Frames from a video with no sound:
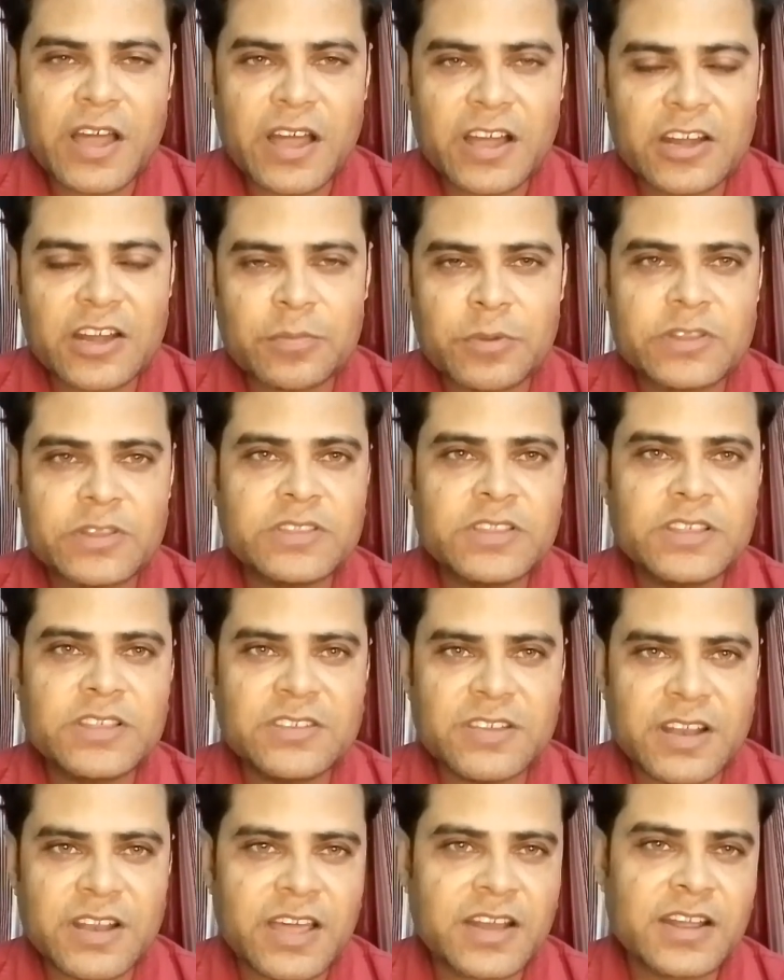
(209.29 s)
अगरबत्ती
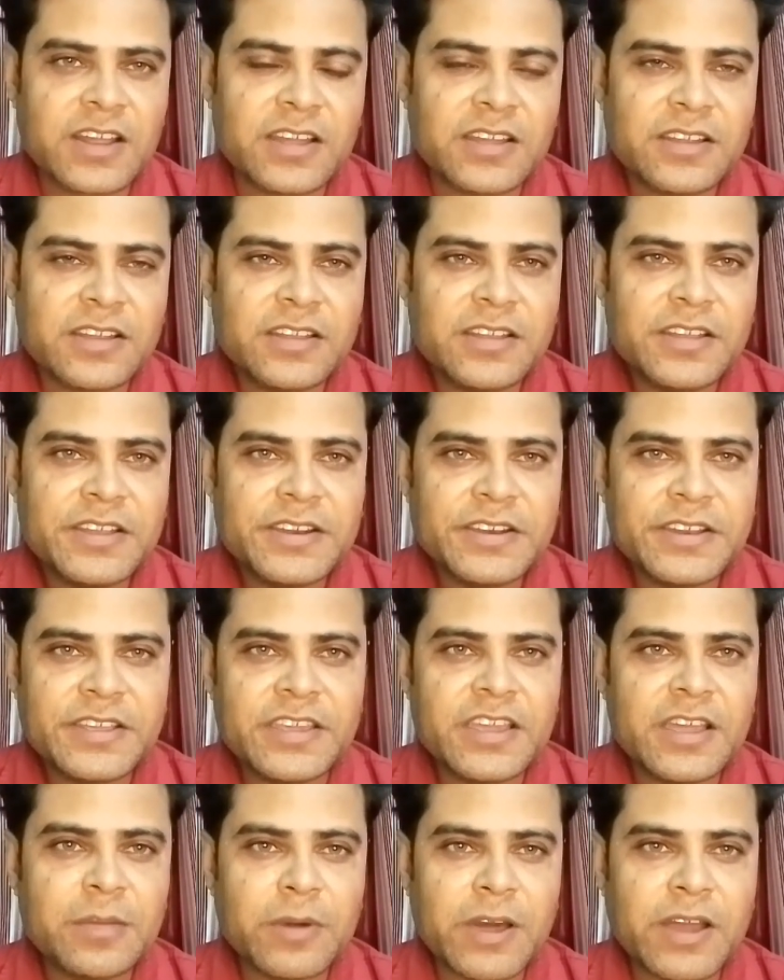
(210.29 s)
जलाना
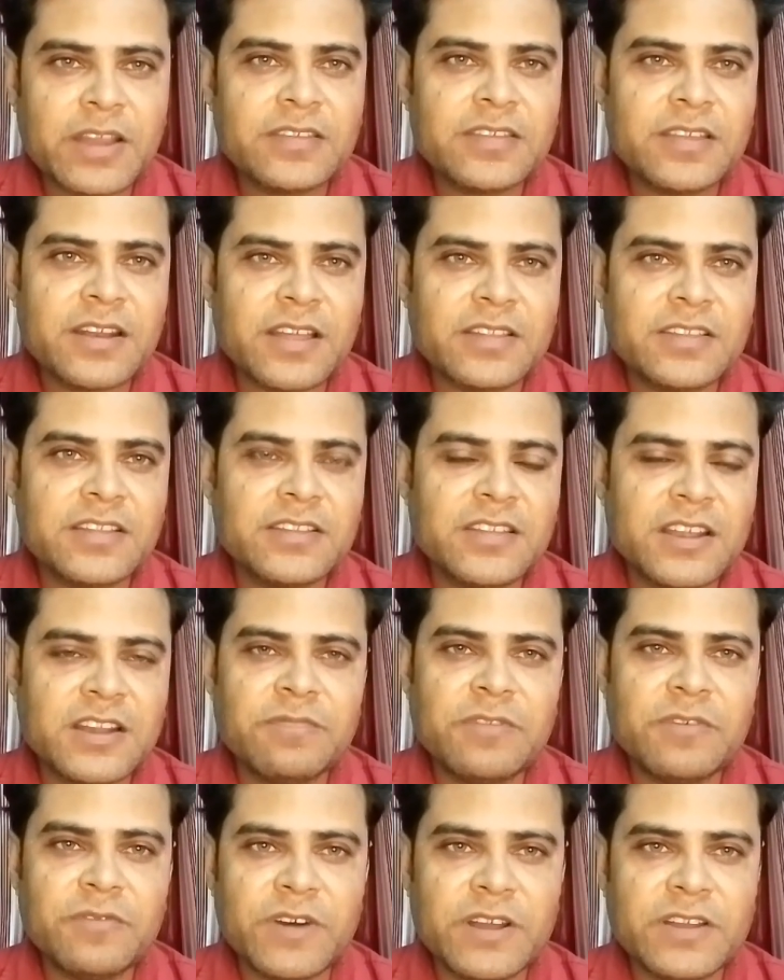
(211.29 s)
ठीक है हमारे सनातन
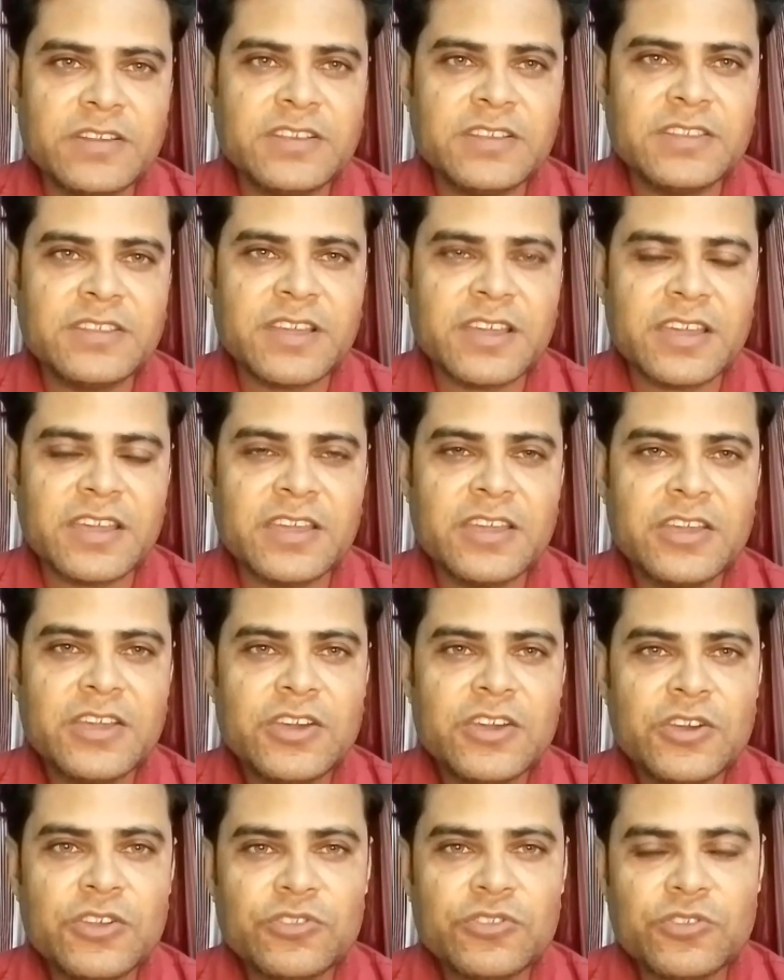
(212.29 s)
धर्म में वर्जित है
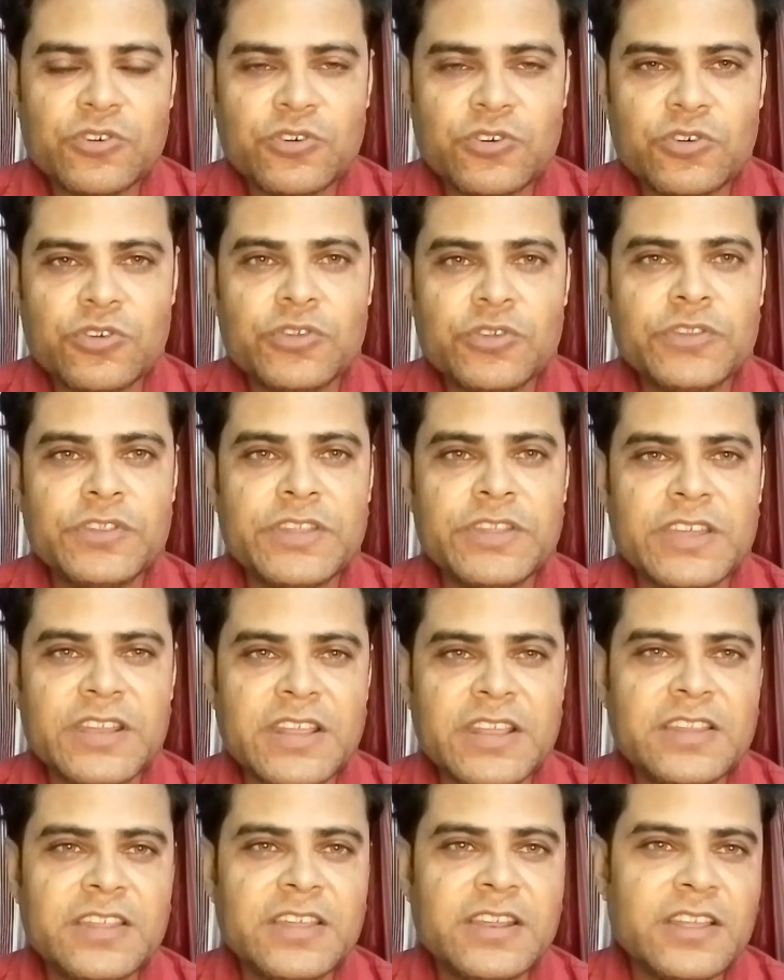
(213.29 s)
तो
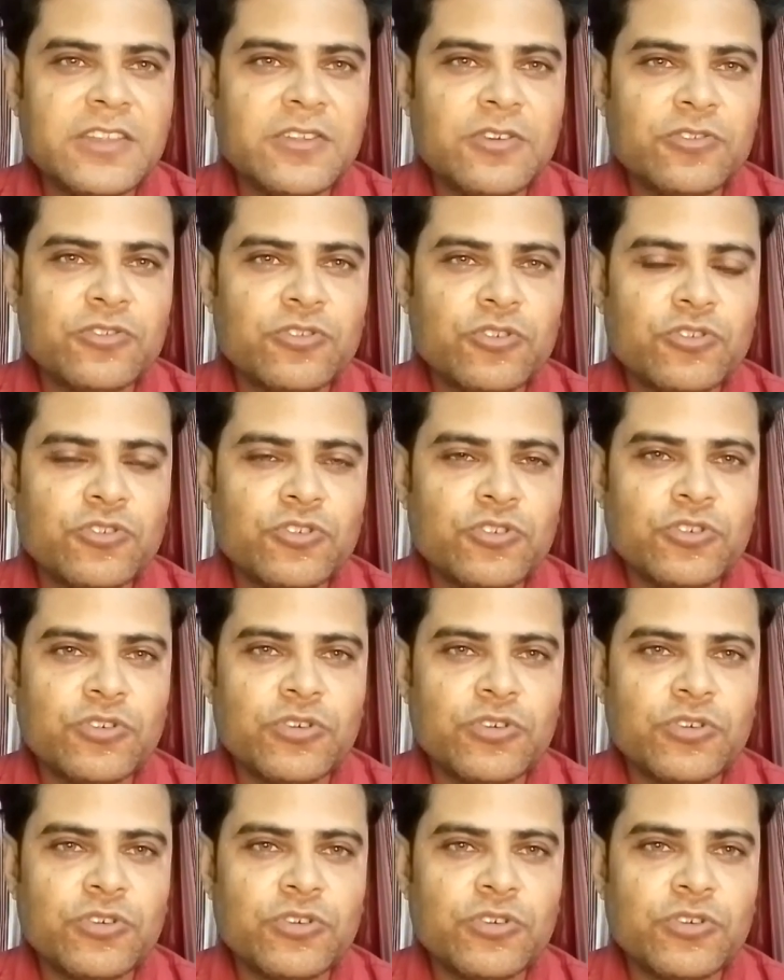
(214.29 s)
धीरे धीरे दोस्तों जो